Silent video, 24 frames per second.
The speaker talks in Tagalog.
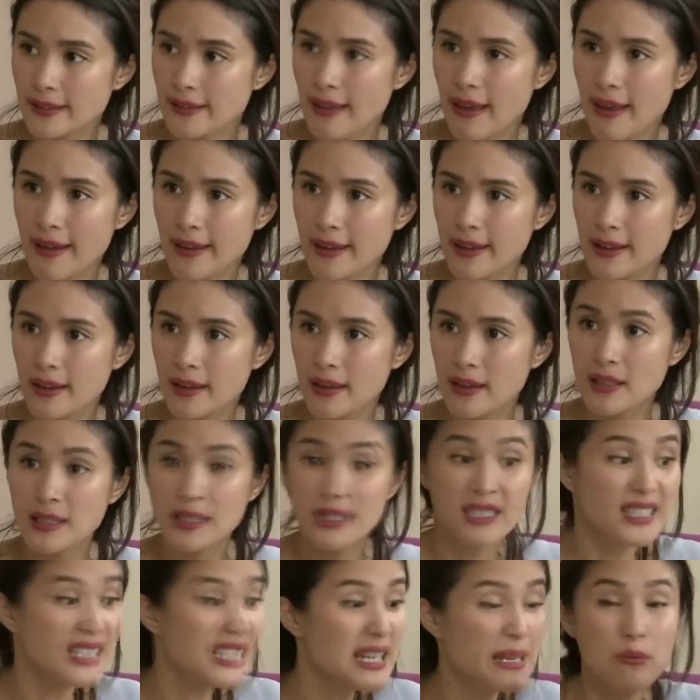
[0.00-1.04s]
nay!
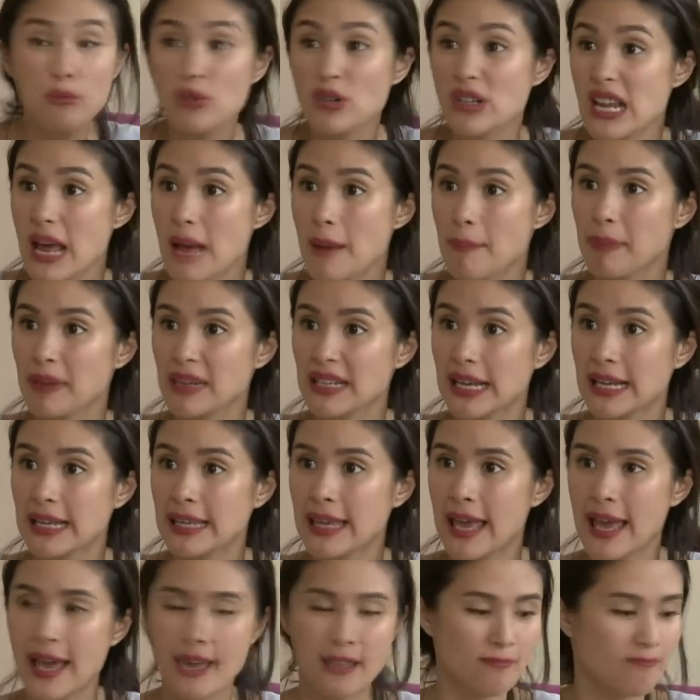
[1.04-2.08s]
Simula pa
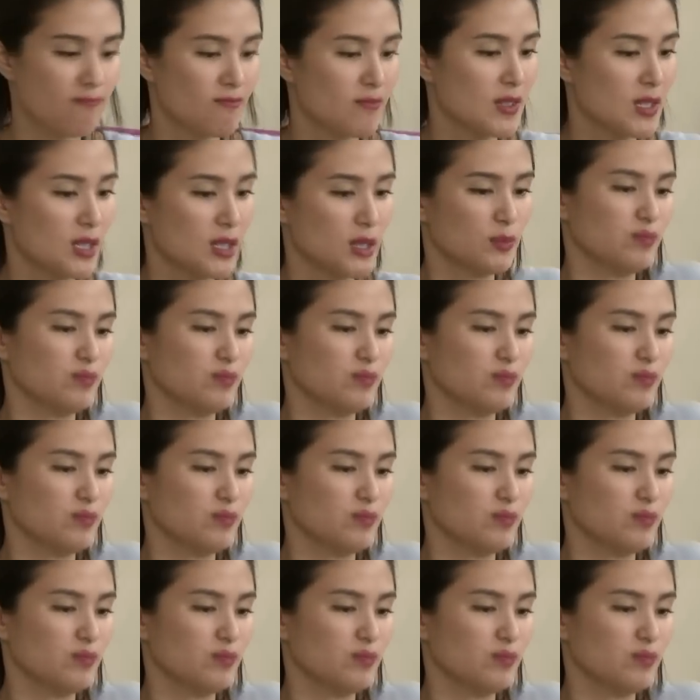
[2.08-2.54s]
lang yan. Huh?